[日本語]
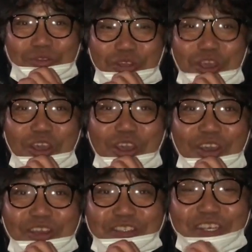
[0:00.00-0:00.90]
え
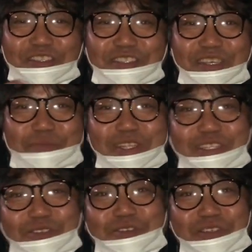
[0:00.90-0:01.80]
散々真
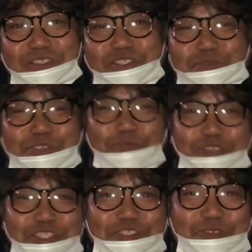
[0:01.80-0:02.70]
似してる自分のも
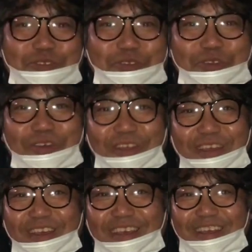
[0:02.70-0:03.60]
のにしようとしてる、ね、そう
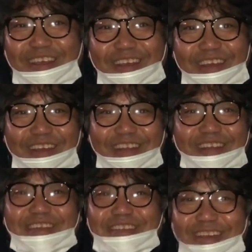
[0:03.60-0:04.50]
そうそう迷惑かけと
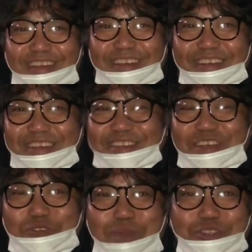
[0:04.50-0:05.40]
るであれ、ね、
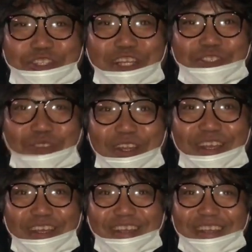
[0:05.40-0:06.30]
結局パクリなんでしょあれ
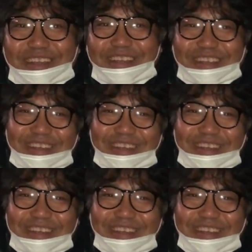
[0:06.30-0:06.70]
そう全部パク